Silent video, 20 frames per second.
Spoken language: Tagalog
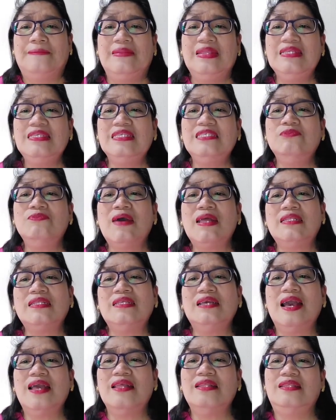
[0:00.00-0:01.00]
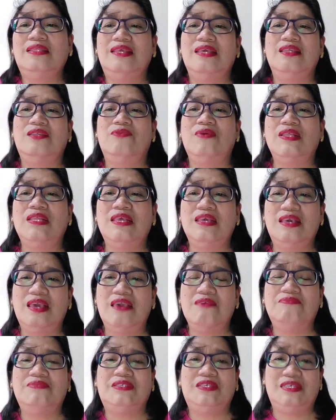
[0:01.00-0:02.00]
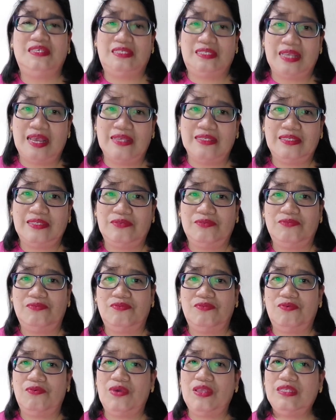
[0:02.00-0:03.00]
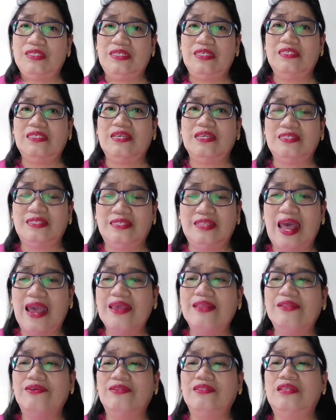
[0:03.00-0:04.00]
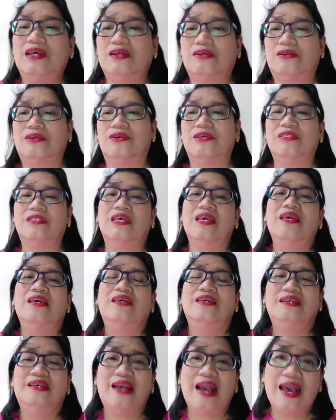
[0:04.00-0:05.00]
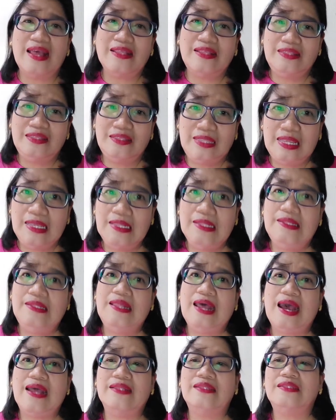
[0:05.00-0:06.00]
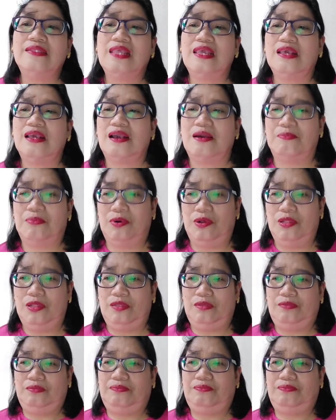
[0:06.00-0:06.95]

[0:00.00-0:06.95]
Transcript: This is what God did when He gave Jesus when Jesus died on the cross, God did the unthinkable.